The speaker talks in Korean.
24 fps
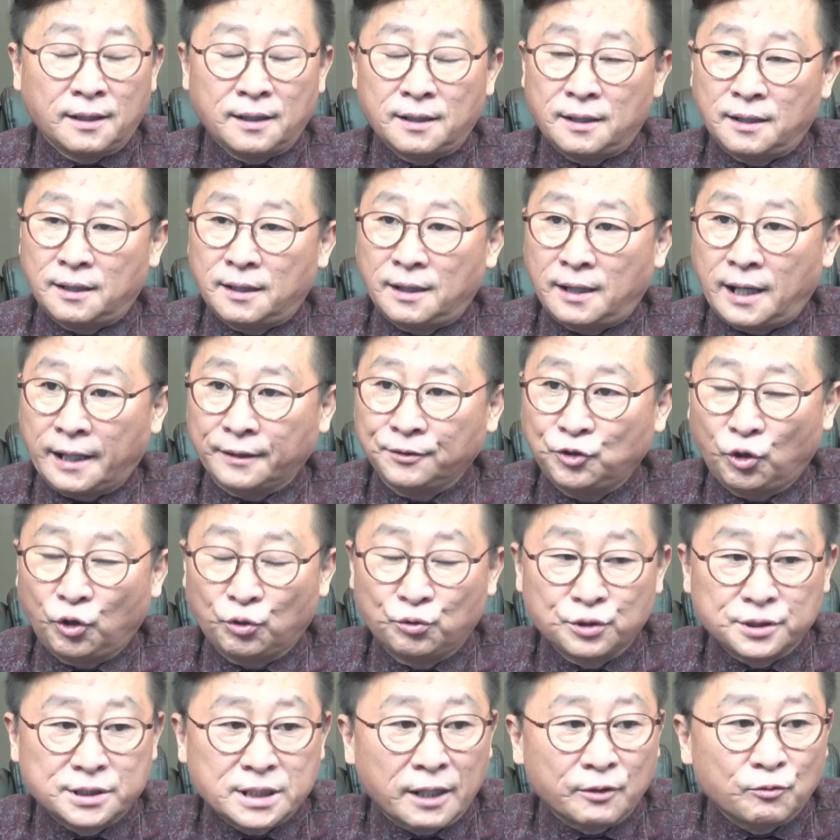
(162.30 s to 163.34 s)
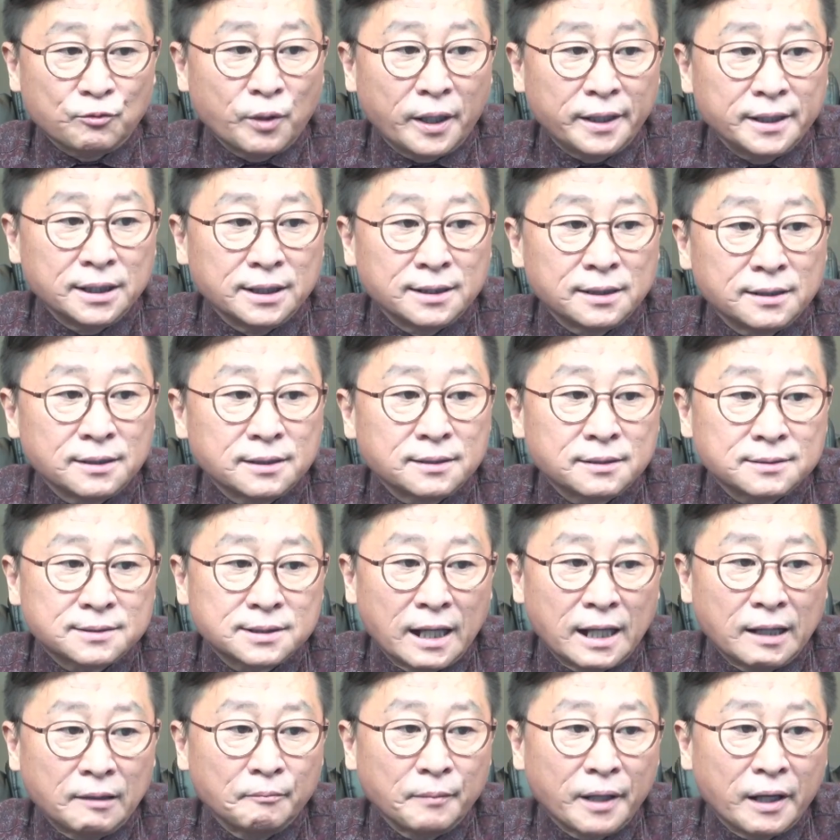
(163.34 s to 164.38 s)
한동훈 장관이
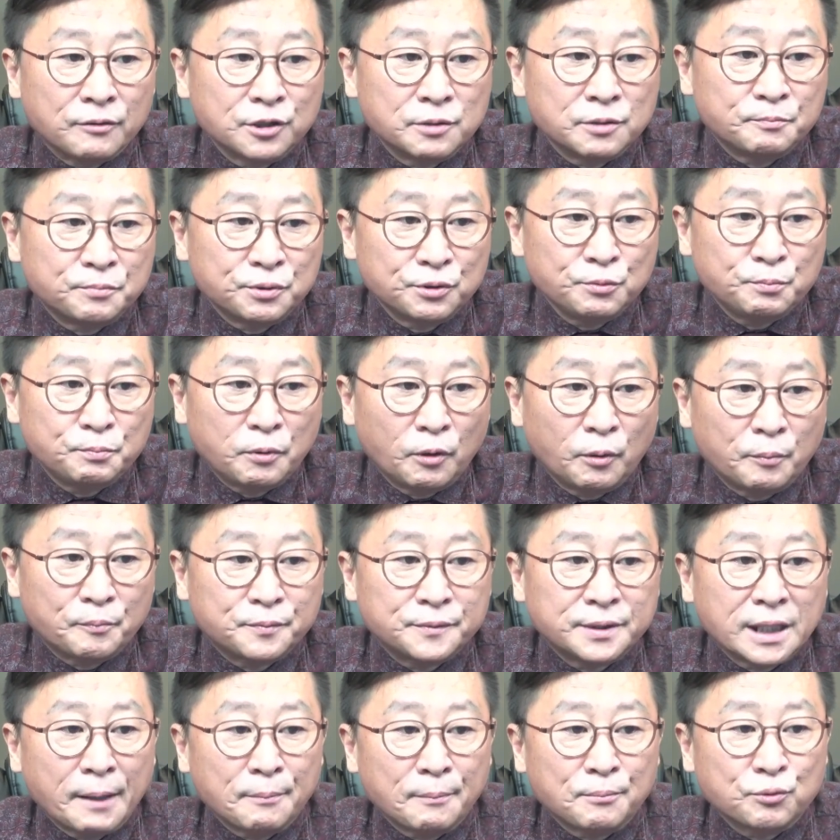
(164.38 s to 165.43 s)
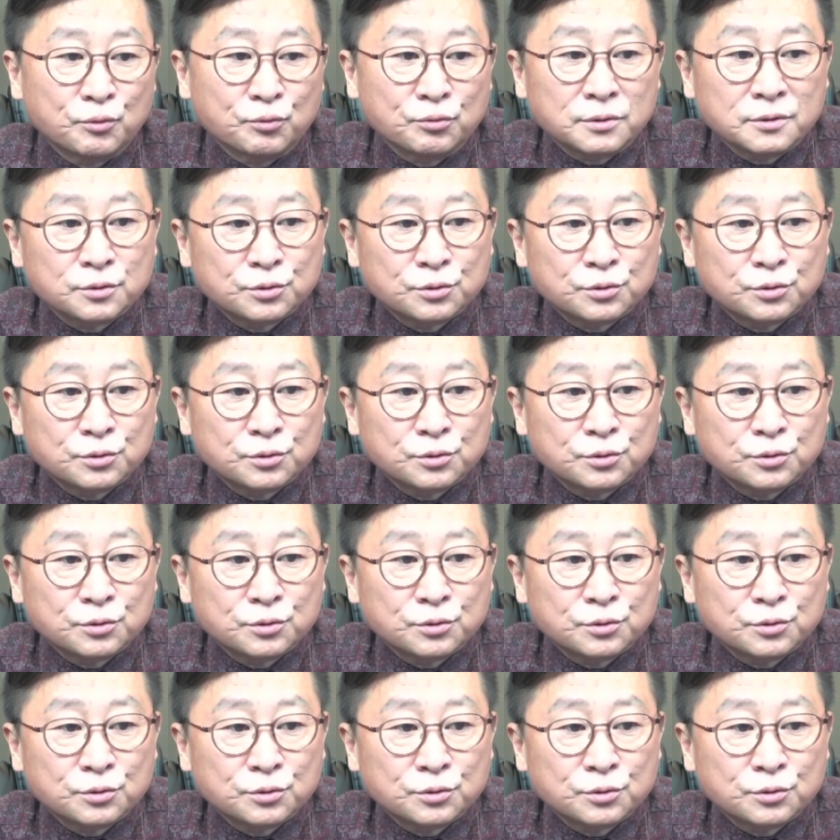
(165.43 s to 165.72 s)
쌍방울 불법 대북